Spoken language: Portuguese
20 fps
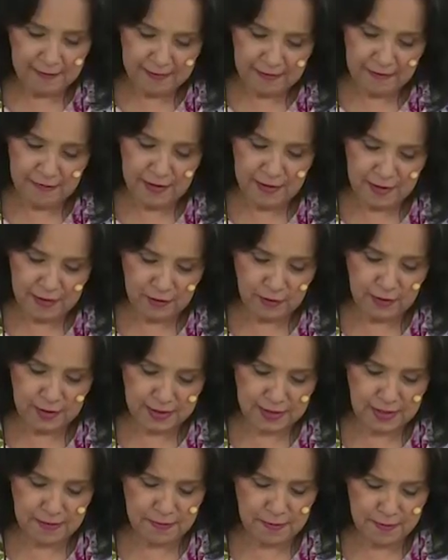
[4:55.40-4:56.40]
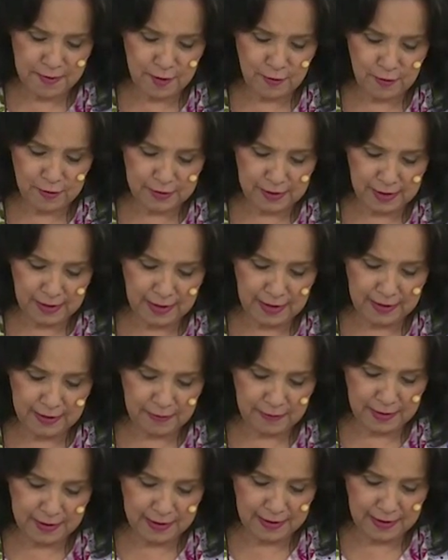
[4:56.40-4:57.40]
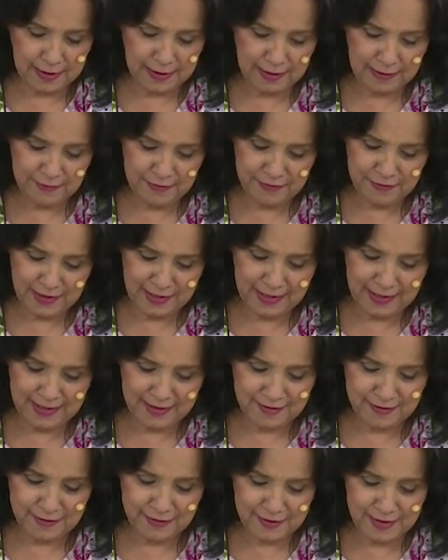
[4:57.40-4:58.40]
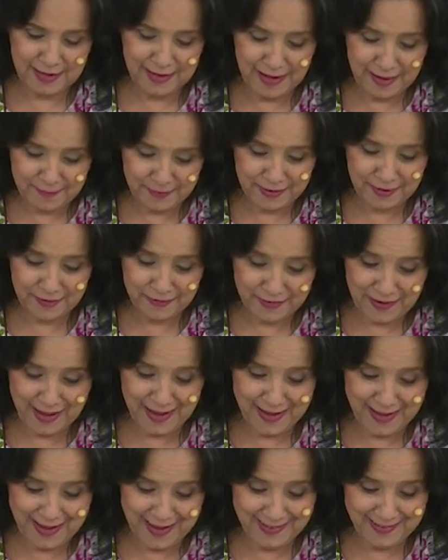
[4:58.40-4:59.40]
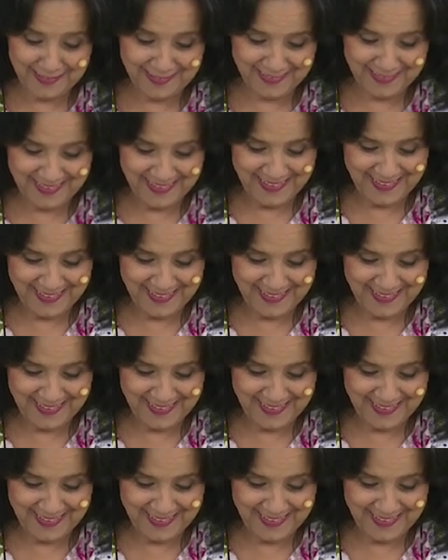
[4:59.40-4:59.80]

Essa vendedora sempre me encontra lá na maquininha, ela me fala isso. Você lembra do ferrinho?